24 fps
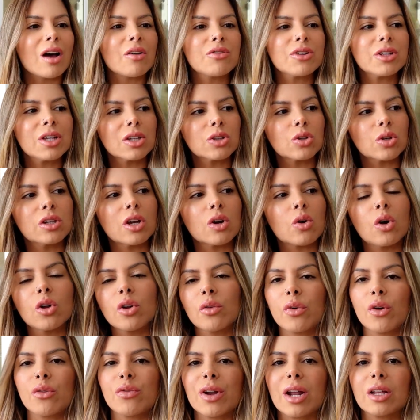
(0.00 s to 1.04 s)
A vida toda quando
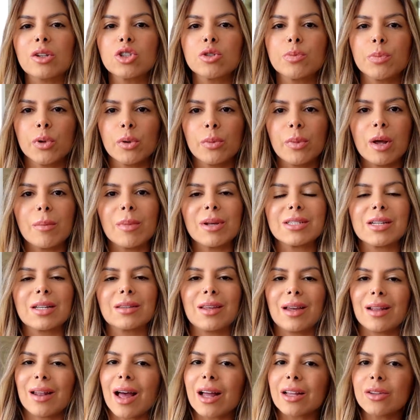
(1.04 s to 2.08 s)
foi falar dos problemas
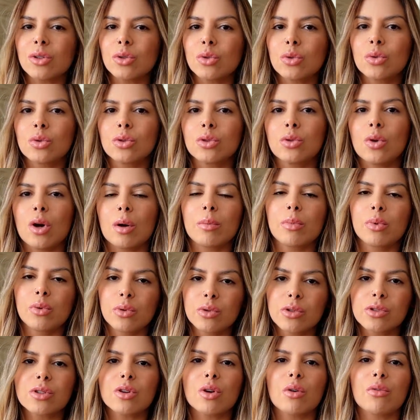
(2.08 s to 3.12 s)
até lá do, do
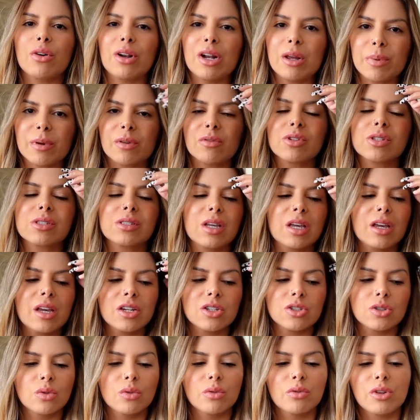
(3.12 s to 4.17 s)
abuso que eu falei pra
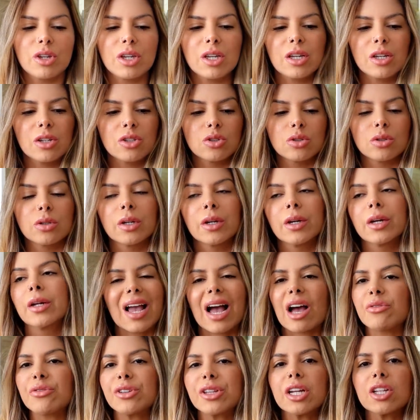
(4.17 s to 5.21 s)
vocês, do vídeo, vídeo.
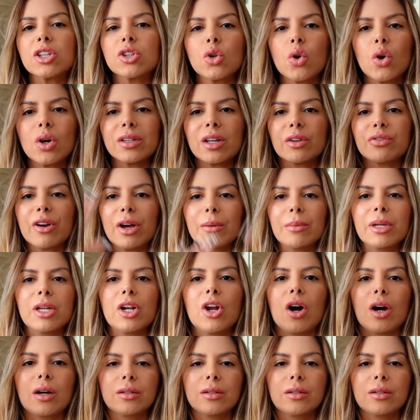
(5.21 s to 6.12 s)
A vida toda a família,